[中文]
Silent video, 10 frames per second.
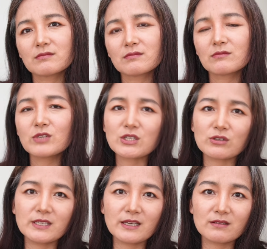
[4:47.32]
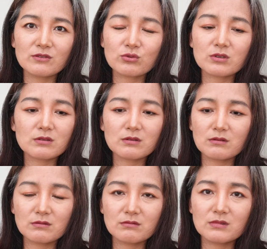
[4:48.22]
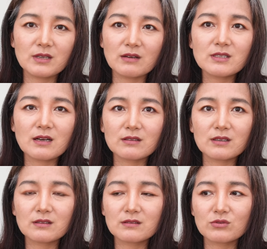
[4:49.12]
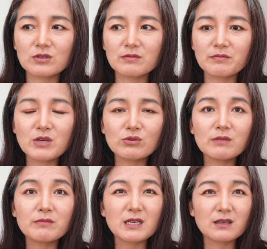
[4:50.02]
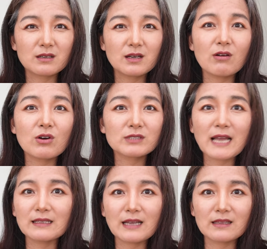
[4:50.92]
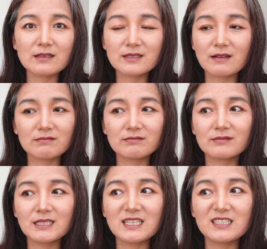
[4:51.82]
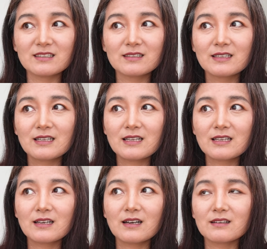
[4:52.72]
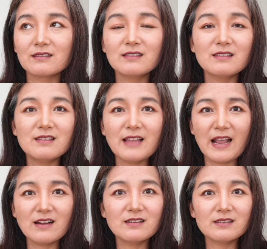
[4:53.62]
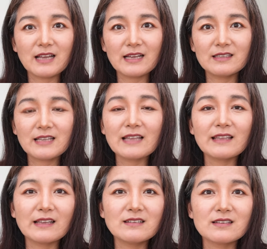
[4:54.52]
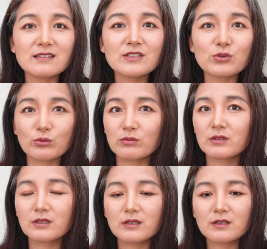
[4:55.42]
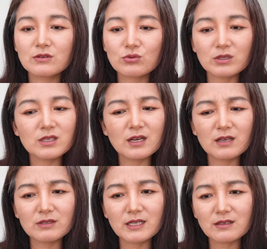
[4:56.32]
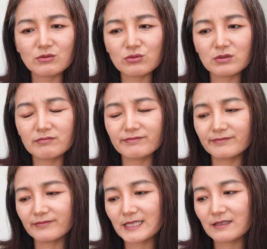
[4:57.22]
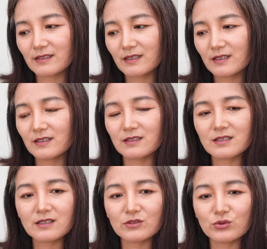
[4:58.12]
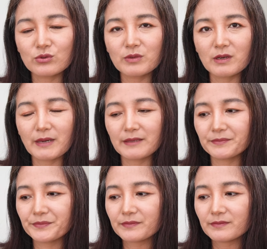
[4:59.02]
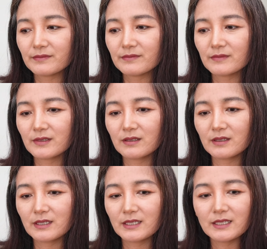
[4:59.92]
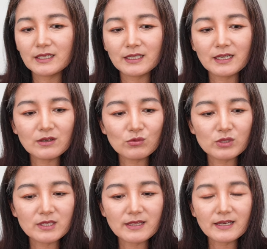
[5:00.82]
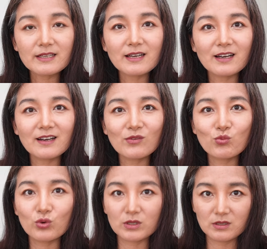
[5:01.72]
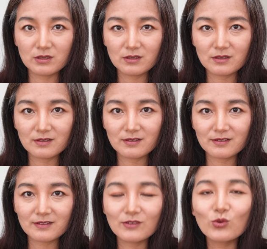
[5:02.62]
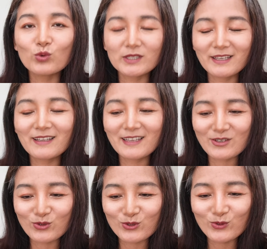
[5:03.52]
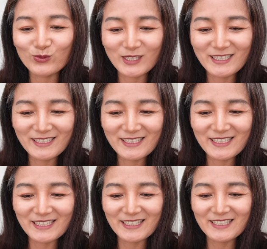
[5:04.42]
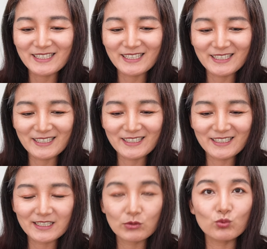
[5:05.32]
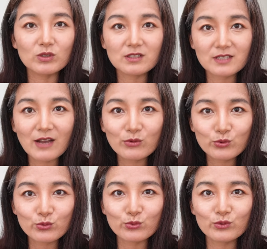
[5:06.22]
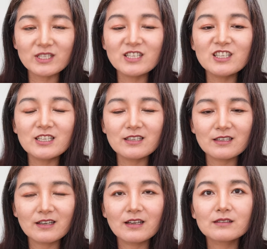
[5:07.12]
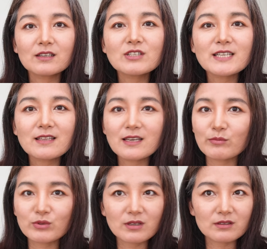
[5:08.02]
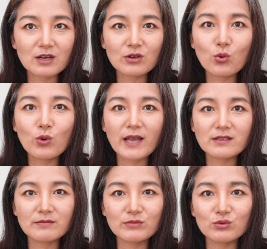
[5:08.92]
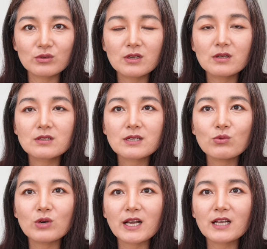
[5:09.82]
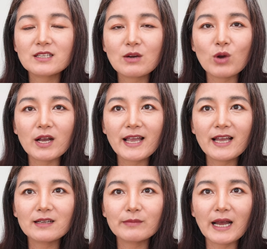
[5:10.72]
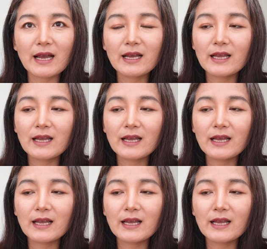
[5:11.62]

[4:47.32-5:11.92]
未成年，就是。小小的，就是没有那么高高大大的像一个啊男大大男人那种，所以哎，我在想说，嗯，可能这个区别吧。啊，我现呢，我的，我现在再说说我自己的这个我的仓鼠妮妮，到现在也不知道它公还是母。上我上网看了吧，